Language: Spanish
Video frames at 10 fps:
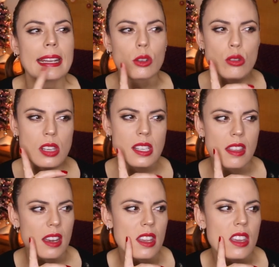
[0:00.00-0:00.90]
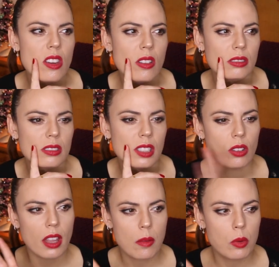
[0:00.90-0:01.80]
no sé si de niño,
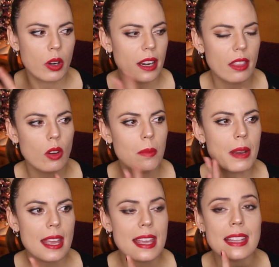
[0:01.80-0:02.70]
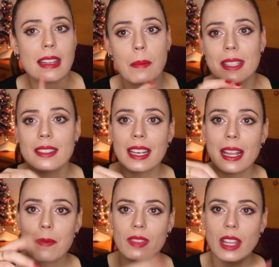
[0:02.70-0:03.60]
creo que de mujer, de hombre y también
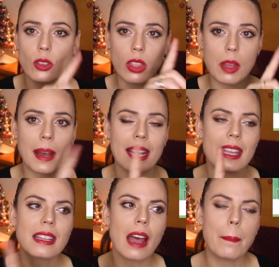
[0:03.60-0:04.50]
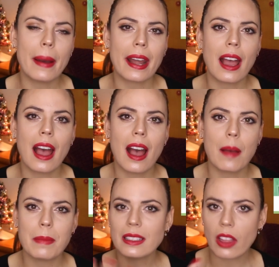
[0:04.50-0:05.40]
tienen de estos de varitas para
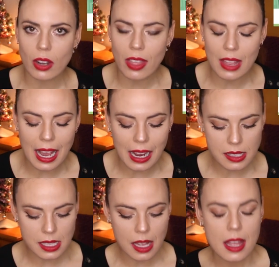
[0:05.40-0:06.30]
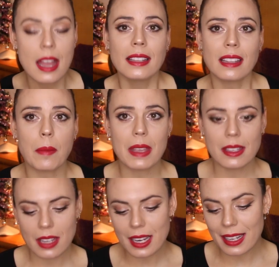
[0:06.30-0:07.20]
ambientadores de la casa
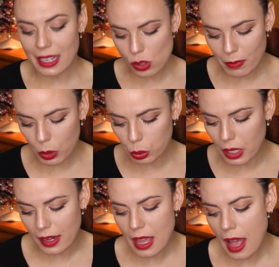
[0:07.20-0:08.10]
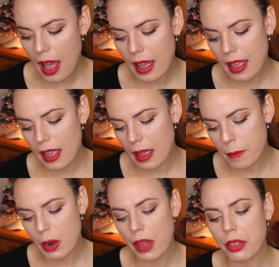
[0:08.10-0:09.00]
también tienen, que esos me gustaría
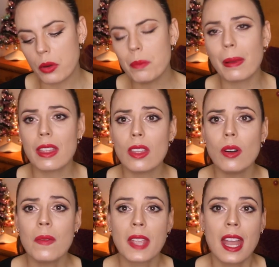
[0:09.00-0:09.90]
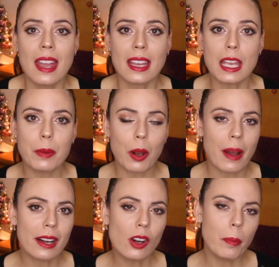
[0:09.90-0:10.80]
eh, pues hacer un pedido y
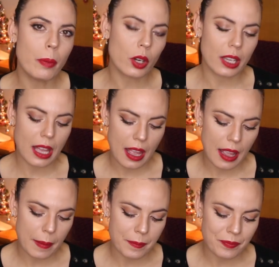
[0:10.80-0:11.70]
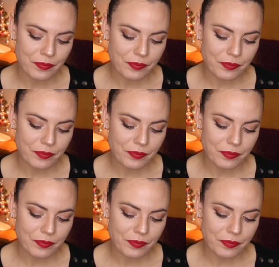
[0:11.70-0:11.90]
probarlos porque